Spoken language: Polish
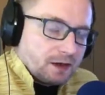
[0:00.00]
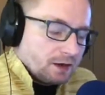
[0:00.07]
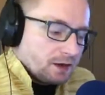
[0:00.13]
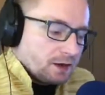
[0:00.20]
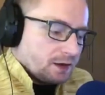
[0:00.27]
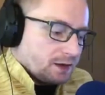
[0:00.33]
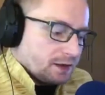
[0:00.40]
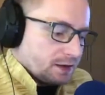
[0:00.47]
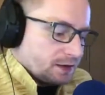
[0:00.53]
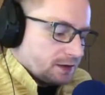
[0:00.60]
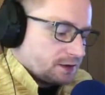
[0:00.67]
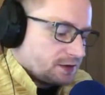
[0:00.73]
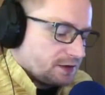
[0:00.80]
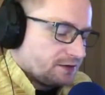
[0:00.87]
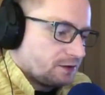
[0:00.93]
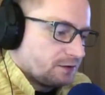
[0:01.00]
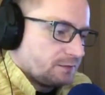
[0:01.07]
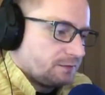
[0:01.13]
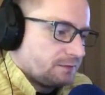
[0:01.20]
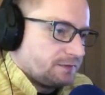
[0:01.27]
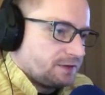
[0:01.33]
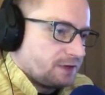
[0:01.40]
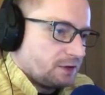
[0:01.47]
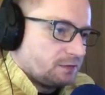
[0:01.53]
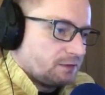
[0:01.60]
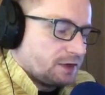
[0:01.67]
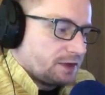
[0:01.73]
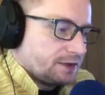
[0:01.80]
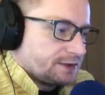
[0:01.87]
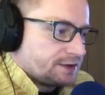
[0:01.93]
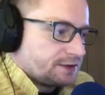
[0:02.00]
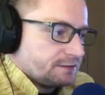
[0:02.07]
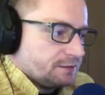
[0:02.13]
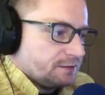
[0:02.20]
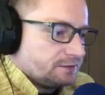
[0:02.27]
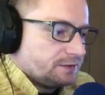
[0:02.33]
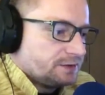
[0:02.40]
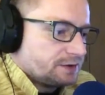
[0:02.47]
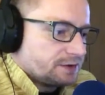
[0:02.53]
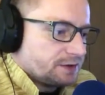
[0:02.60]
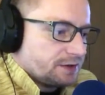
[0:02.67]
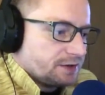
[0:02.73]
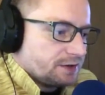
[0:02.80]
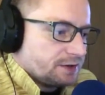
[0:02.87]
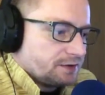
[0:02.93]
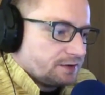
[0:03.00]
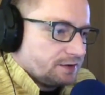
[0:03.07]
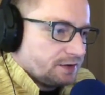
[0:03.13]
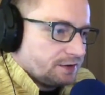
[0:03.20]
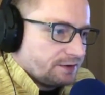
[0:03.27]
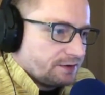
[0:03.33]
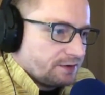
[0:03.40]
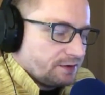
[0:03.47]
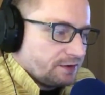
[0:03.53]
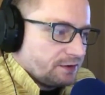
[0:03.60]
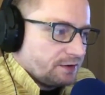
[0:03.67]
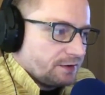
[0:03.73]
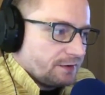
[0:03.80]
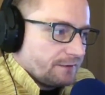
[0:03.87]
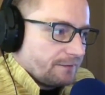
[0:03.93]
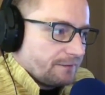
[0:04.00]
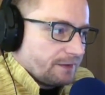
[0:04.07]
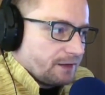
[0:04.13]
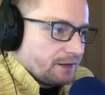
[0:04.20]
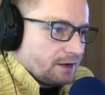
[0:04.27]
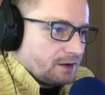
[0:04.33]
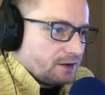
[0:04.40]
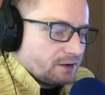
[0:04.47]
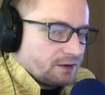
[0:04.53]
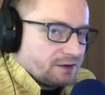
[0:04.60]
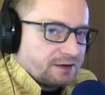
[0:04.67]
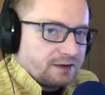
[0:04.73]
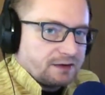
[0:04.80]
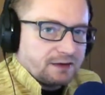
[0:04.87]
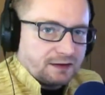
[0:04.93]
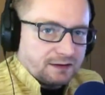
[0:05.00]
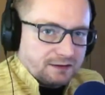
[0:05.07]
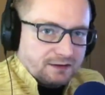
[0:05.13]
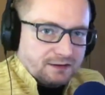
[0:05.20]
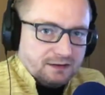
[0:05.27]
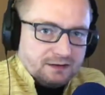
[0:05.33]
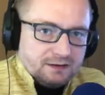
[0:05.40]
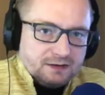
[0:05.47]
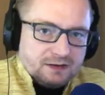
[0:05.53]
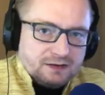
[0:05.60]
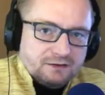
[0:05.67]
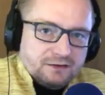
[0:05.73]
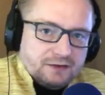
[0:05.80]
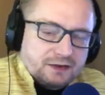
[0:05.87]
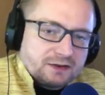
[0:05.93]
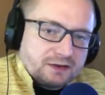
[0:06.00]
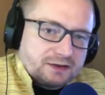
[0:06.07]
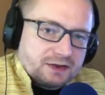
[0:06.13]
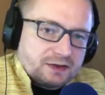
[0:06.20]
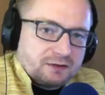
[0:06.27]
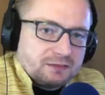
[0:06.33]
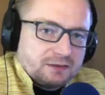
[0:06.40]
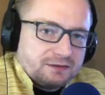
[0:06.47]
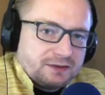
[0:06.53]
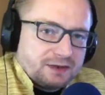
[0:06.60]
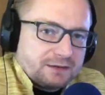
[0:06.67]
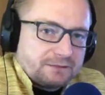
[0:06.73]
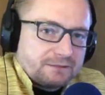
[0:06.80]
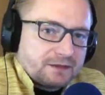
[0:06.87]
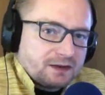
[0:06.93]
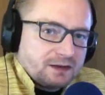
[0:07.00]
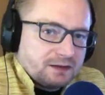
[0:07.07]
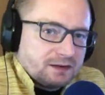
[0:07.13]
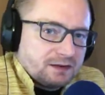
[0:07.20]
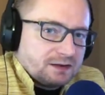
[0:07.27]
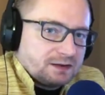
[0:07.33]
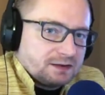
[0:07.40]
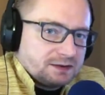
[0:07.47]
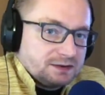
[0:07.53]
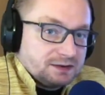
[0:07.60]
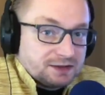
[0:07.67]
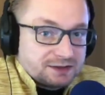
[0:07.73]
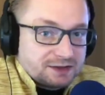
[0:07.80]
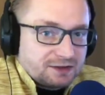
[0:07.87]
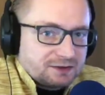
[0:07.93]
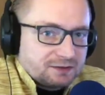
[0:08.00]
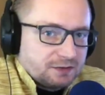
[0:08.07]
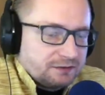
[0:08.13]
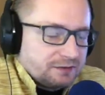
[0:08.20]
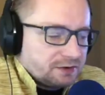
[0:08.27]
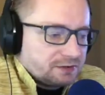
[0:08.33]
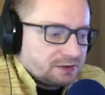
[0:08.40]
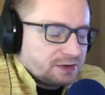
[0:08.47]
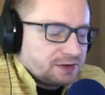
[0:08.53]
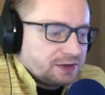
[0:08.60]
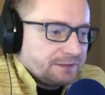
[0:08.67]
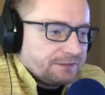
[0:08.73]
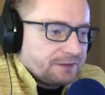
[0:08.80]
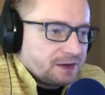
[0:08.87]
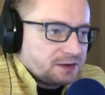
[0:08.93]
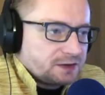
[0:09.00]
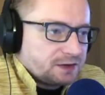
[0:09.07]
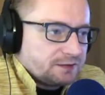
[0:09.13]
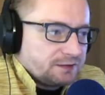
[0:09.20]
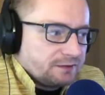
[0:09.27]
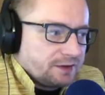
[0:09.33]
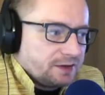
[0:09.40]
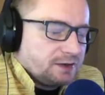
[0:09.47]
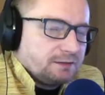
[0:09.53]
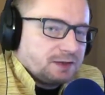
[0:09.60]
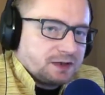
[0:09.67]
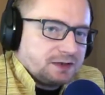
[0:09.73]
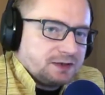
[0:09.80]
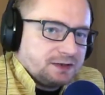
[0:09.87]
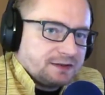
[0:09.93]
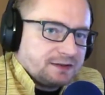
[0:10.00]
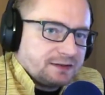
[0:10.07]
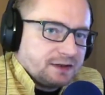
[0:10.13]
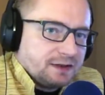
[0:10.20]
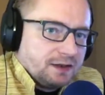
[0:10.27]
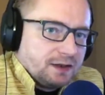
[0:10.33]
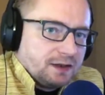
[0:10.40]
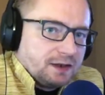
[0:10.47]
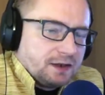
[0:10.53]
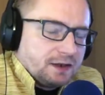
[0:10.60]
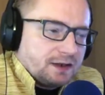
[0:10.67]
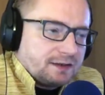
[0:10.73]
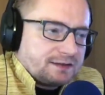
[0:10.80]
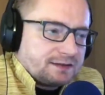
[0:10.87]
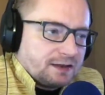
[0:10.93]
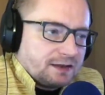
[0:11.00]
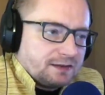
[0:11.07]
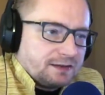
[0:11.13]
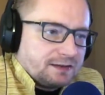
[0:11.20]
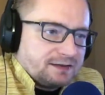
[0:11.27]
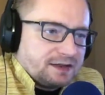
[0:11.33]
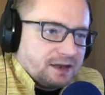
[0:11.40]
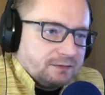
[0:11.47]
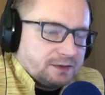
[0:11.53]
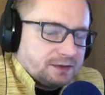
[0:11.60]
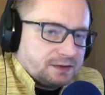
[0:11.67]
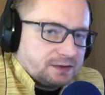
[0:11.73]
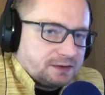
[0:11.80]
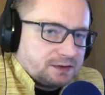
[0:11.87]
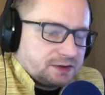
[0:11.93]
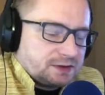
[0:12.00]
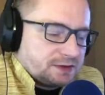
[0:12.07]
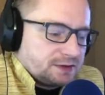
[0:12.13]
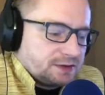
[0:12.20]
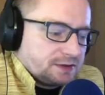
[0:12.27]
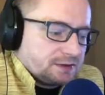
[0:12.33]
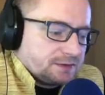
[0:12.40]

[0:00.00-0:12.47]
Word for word: E, często Sadhu mówi, że jest to, jest to tak nazywa tak żartobliwie e, e, i nieżartobliwie jednocześnie, że Vaidhi Bhakti jest jak Stary Testament, że